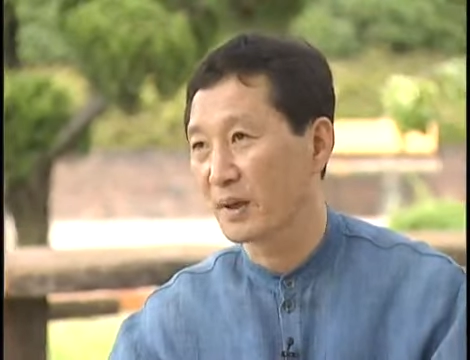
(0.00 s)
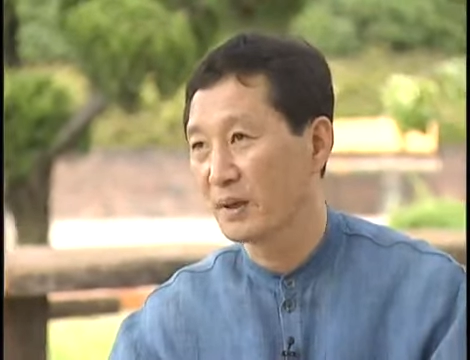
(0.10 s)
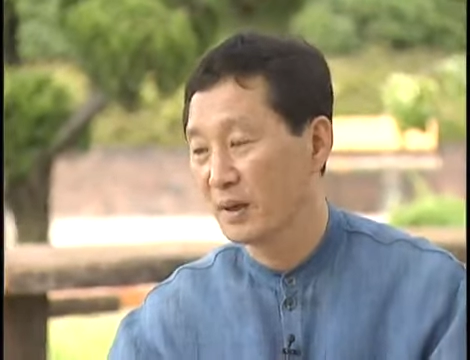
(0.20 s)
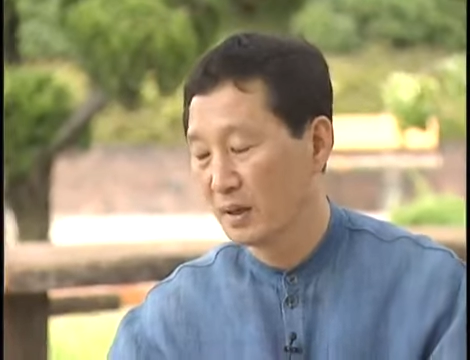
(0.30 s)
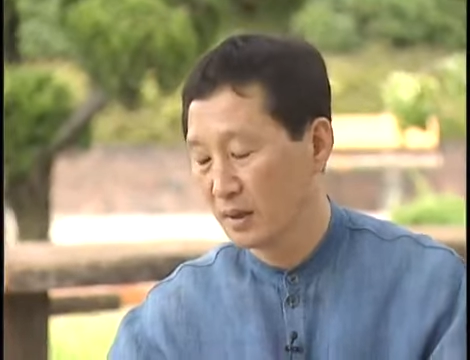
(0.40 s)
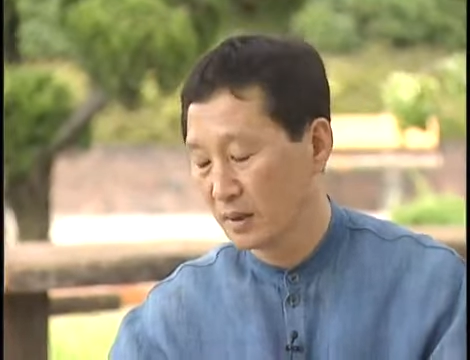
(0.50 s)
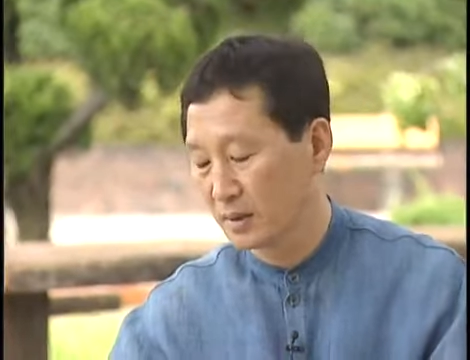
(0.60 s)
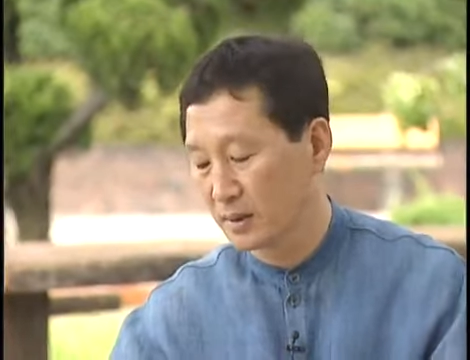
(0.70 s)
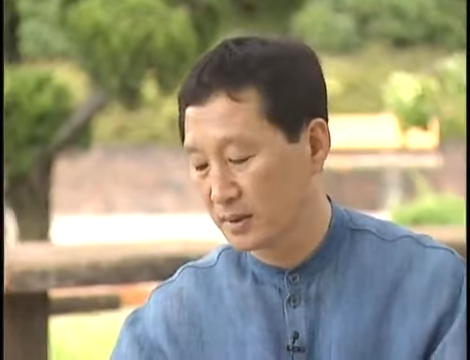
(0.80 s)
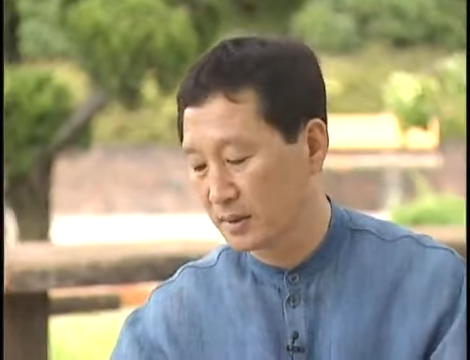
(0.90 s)
그러니까
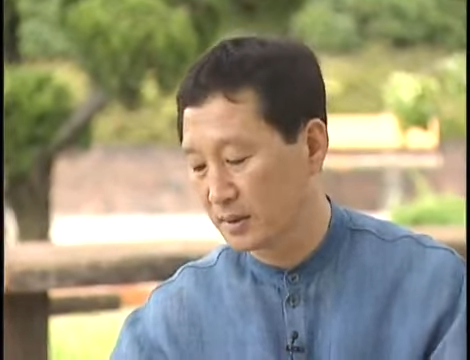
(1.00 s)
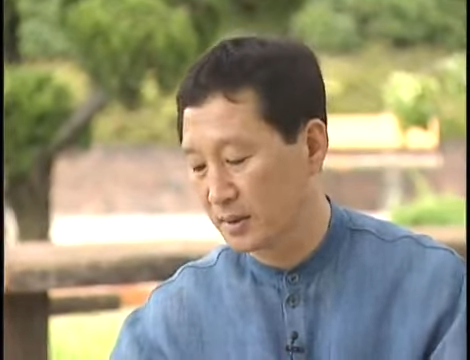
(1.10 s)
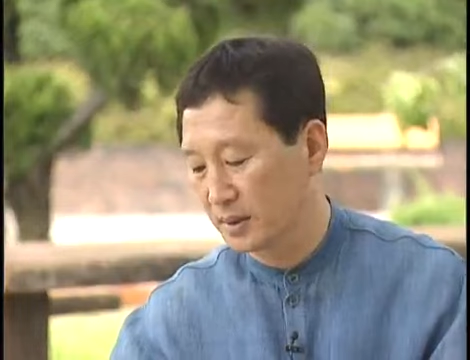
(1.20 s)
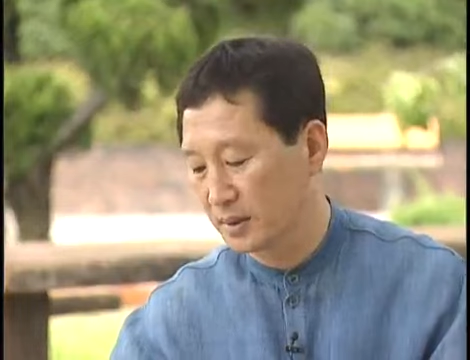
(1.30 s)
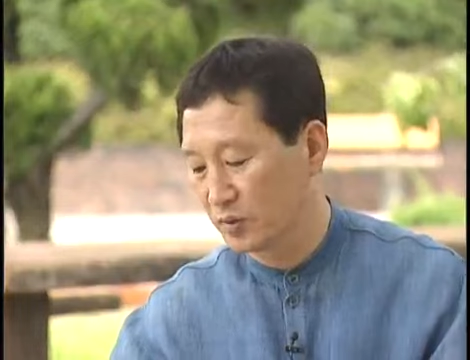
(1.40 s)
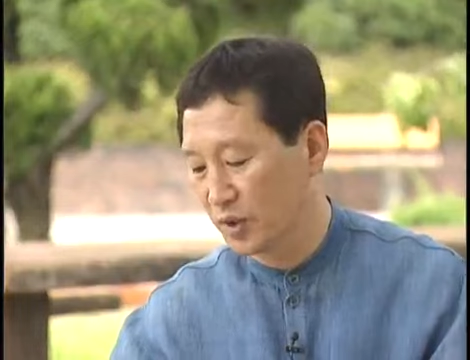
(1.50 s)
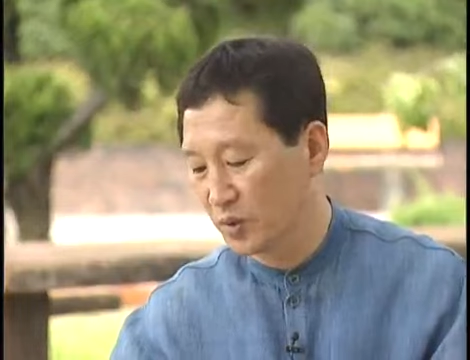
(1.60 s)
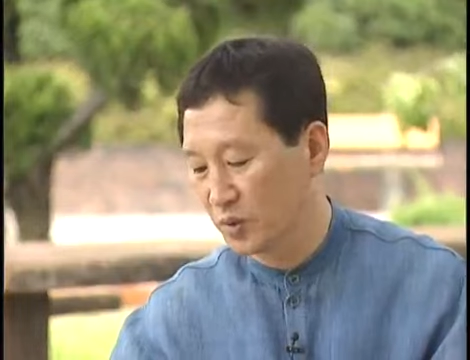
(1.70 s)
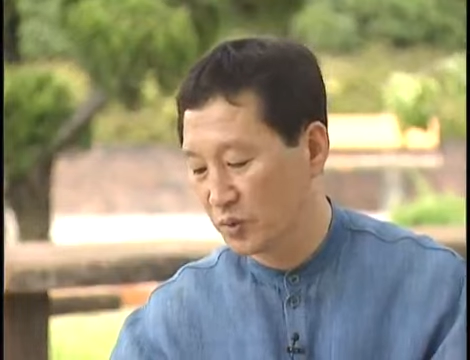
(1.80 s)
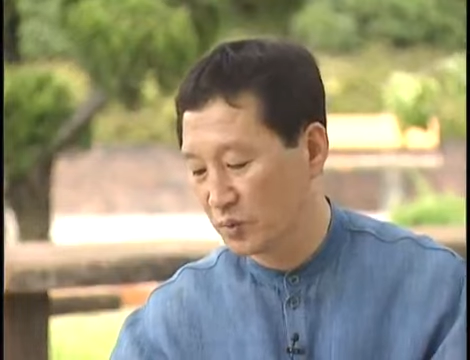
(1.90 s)
그
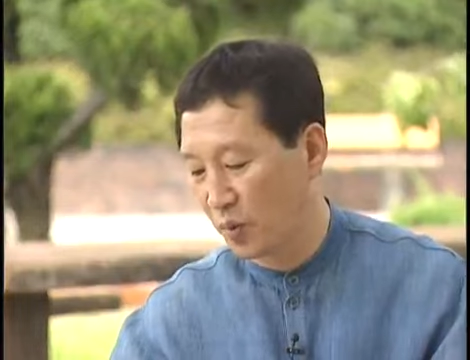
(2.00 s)
우리